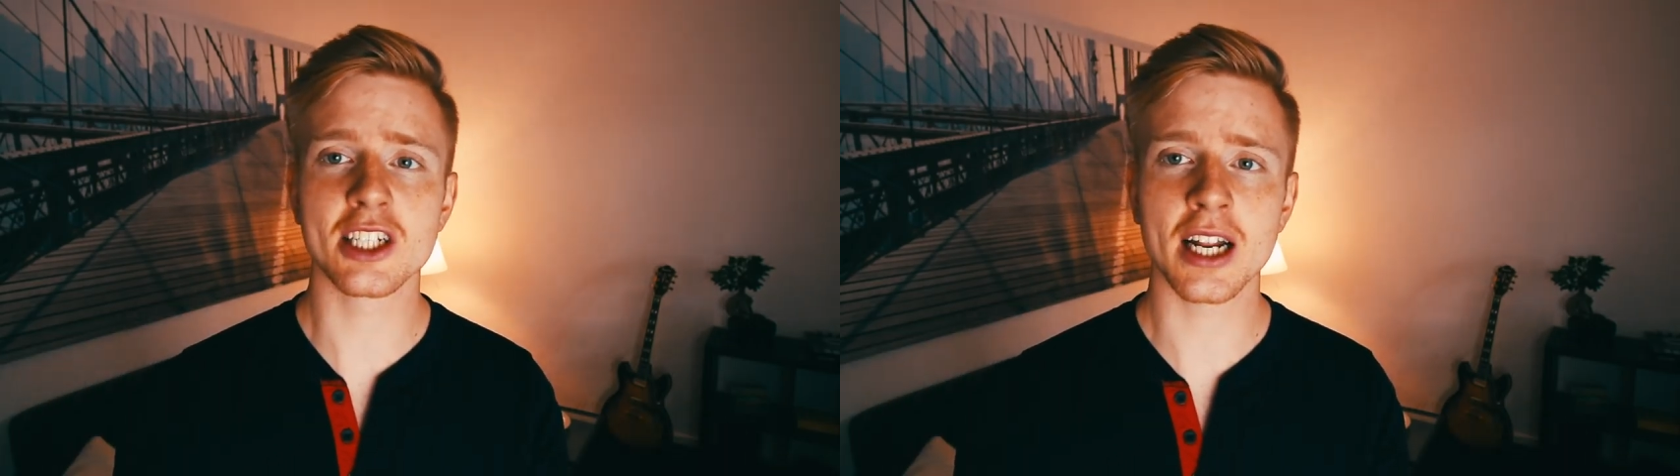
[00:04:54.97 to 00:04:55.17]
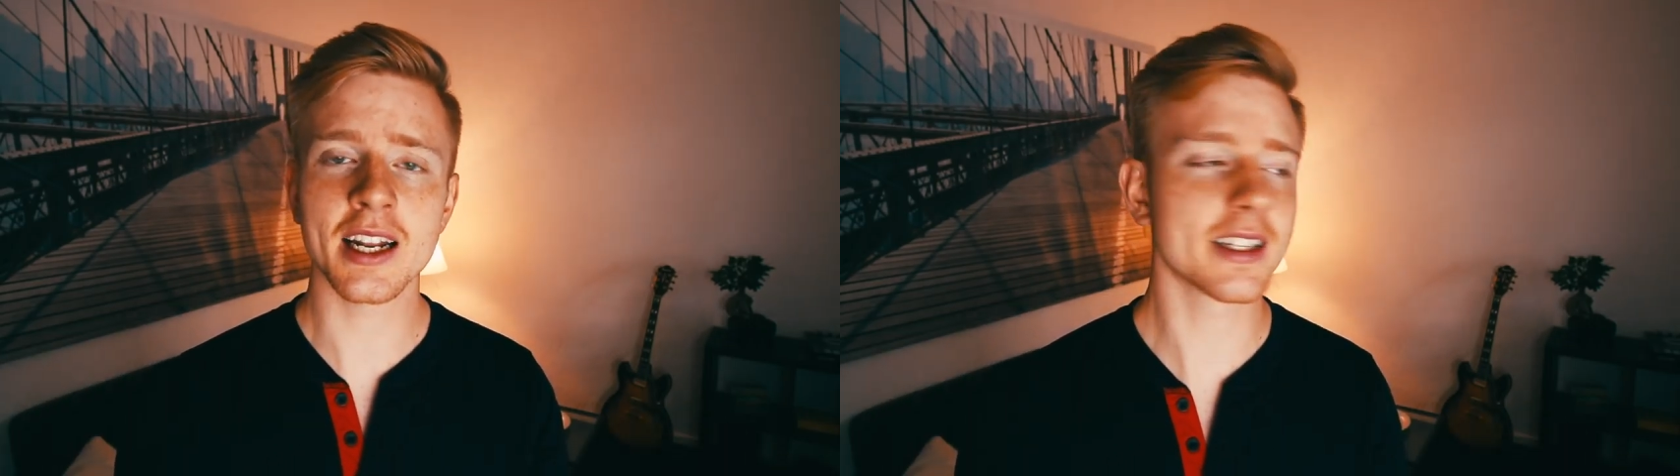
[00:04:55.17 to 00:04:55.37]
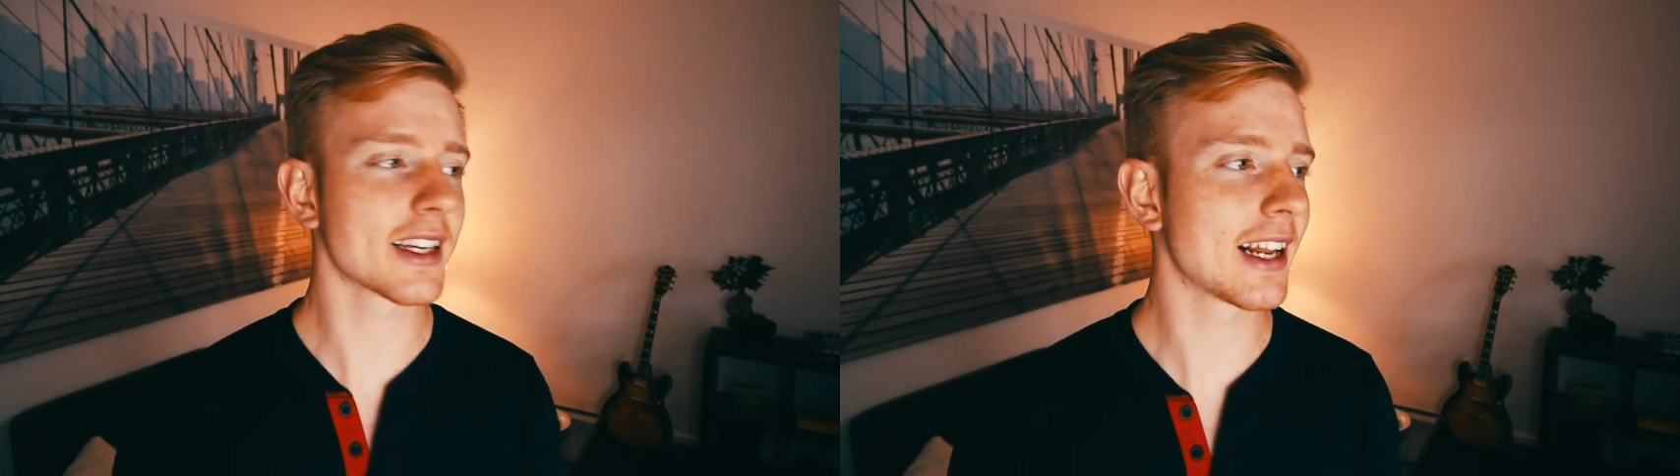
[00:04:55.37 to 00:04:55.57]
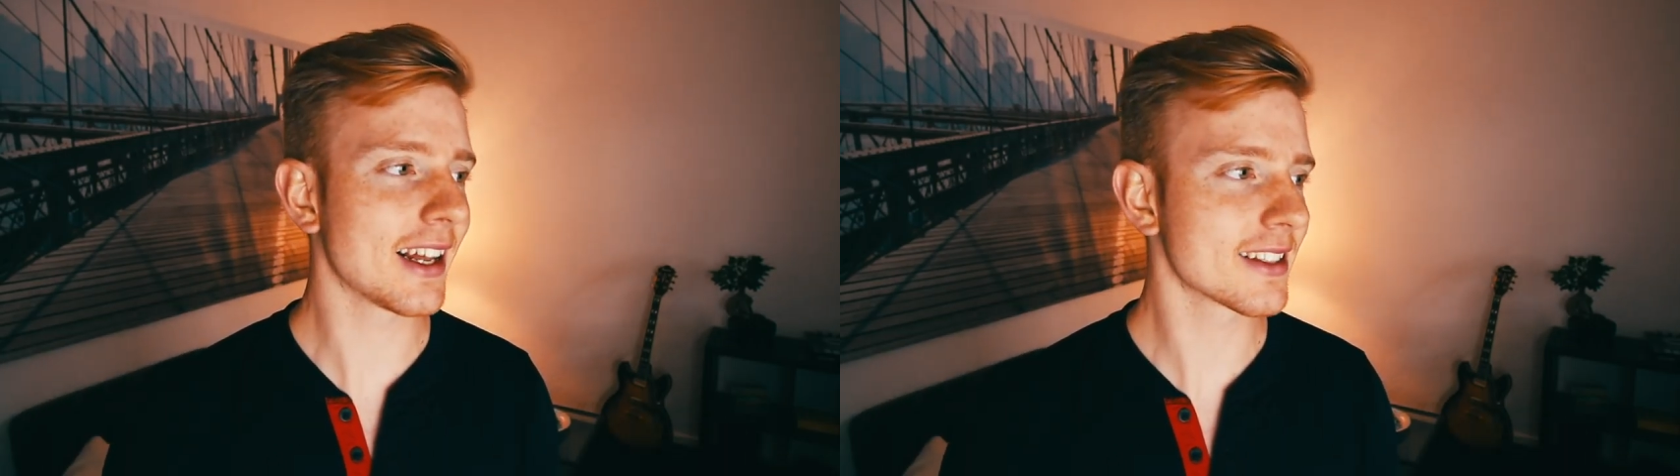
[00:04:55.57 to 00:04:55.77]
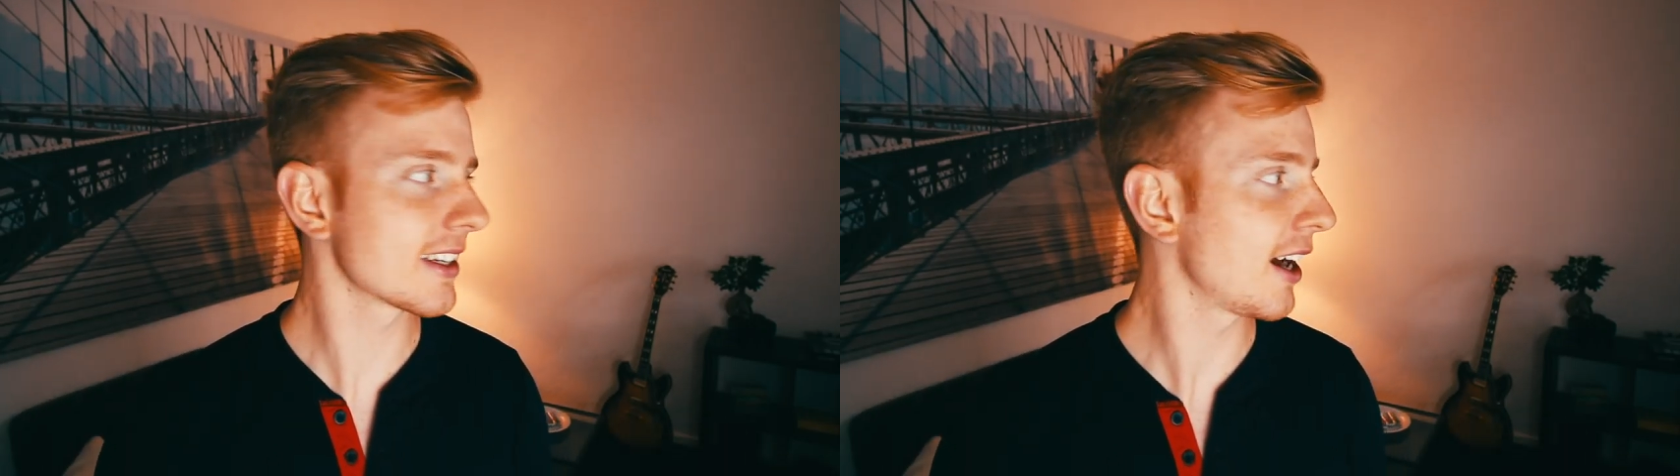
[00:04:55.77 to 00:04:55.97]

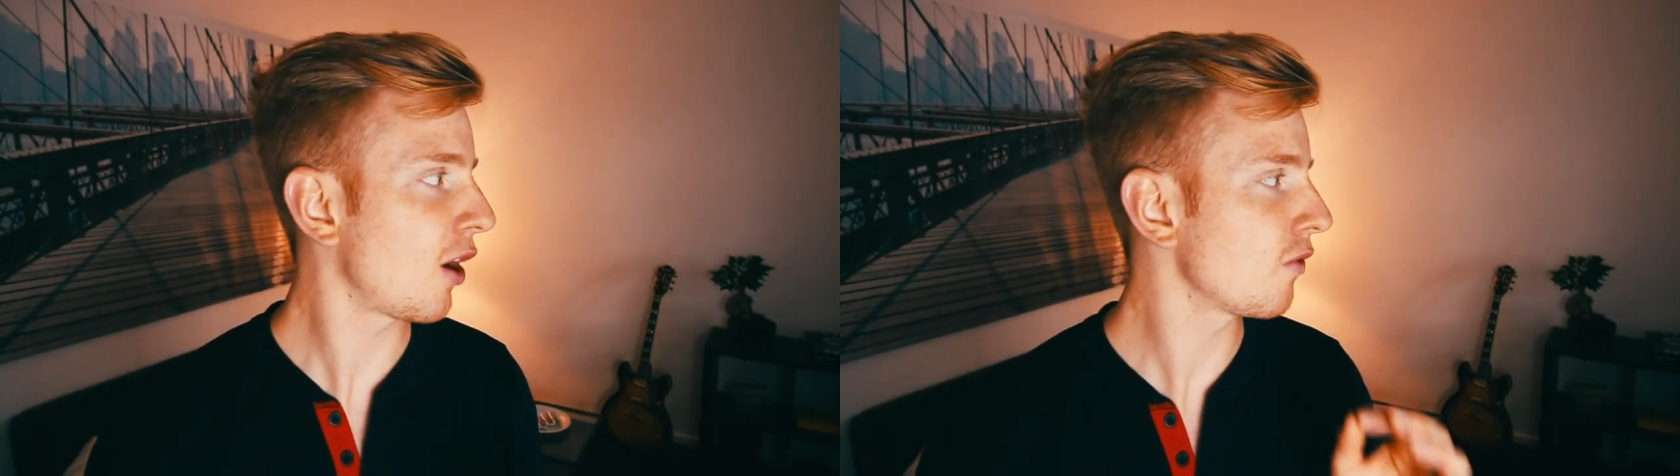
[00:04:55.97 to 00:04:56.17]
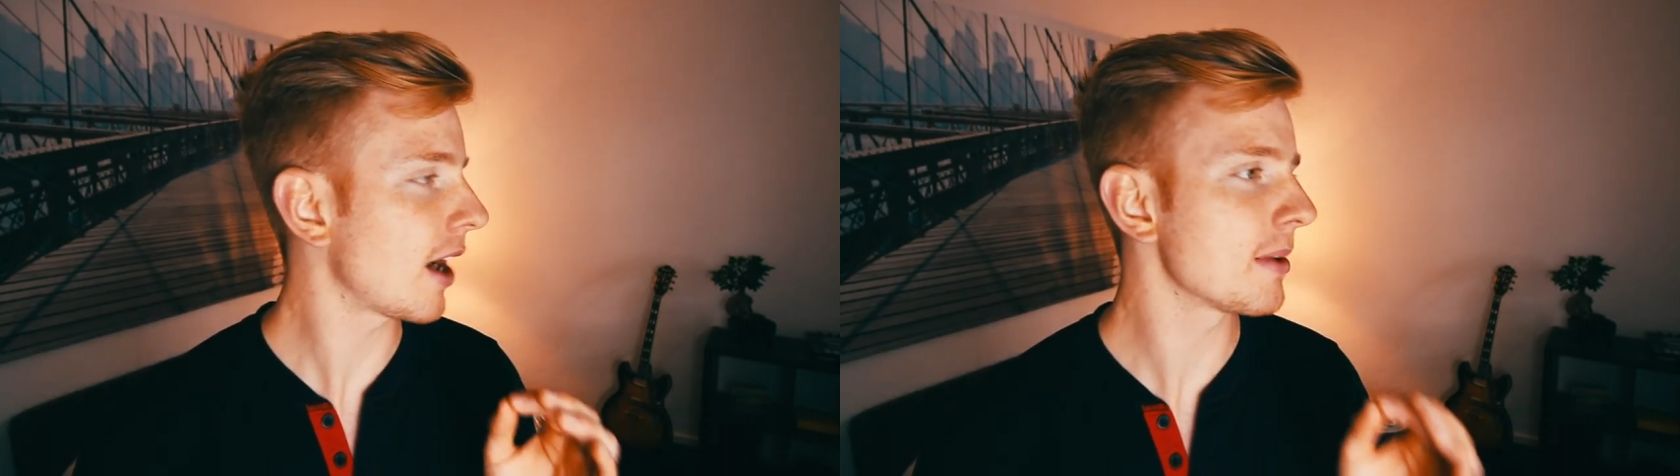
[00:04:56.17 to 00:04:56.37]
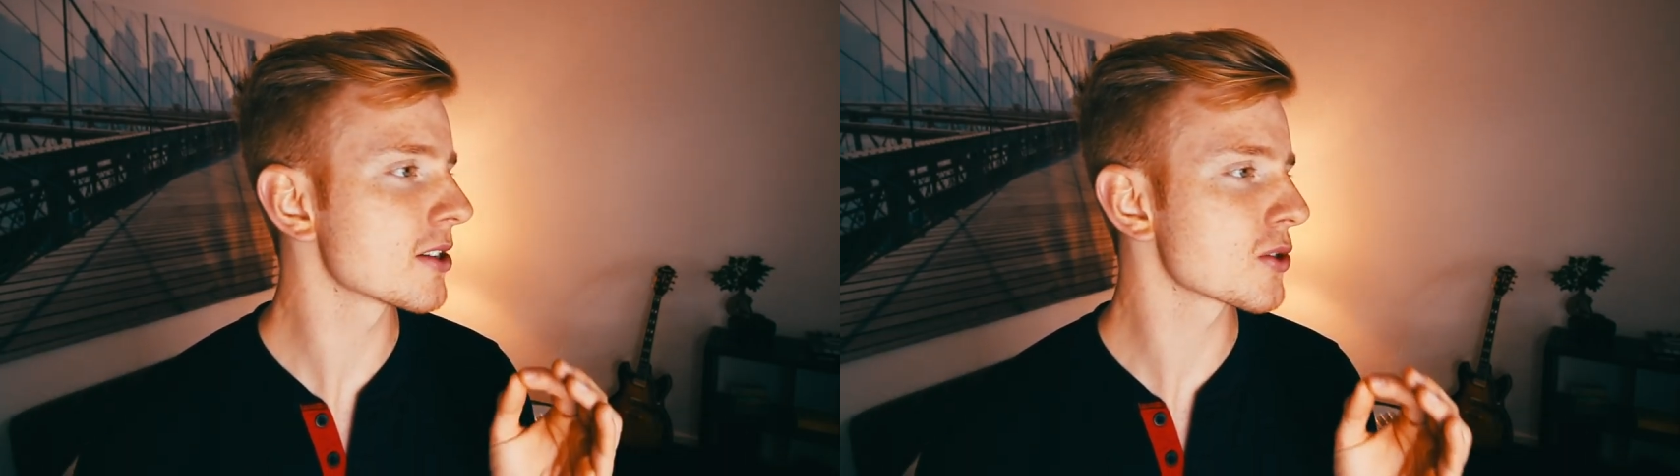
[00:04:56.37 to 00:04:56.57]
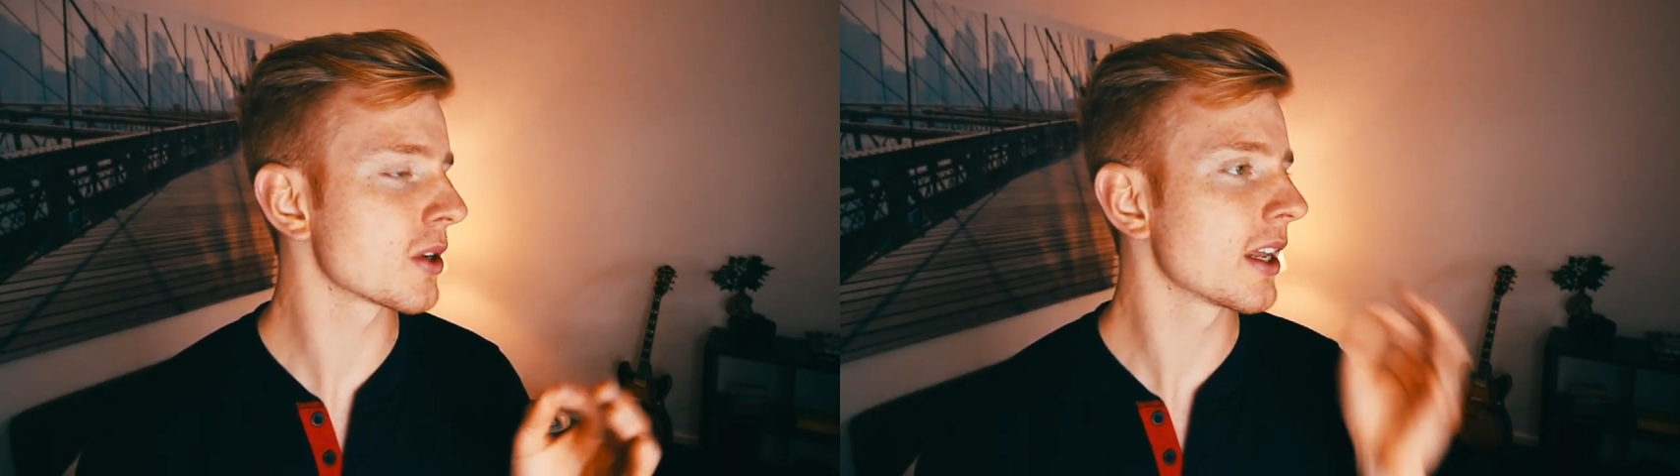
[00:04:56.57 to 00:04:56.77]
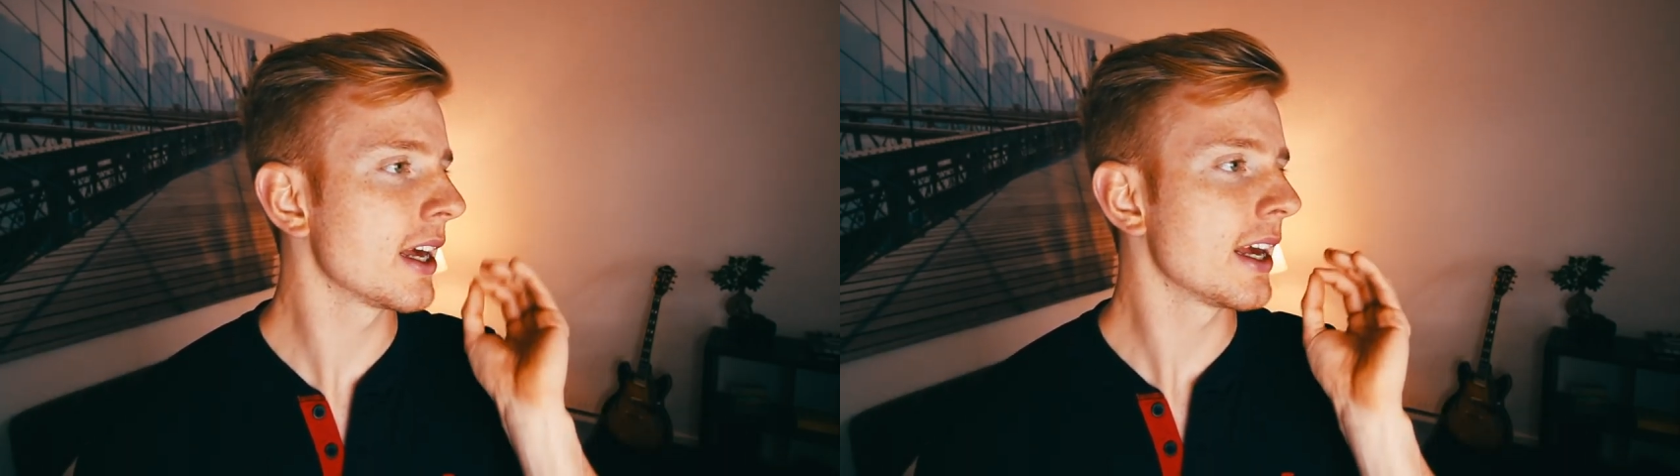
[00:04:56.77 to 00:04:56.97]
Standard-Klassiker auf Amazon.